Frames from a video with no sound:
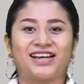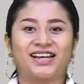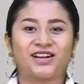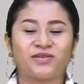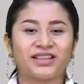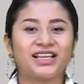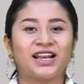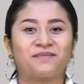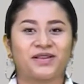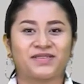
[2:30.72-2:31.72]
Recuerda
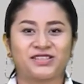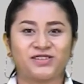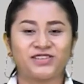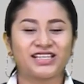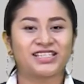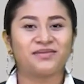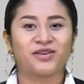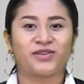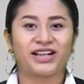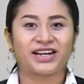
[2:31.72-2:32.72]
que la prevención es la
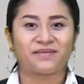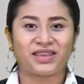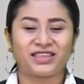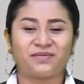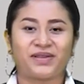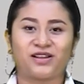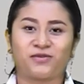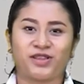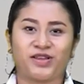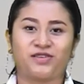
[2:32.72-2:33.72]
mejor herramienta para
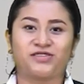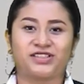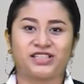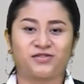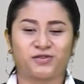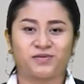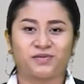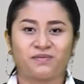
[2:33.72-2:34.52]
el cuidado de nuestra salud.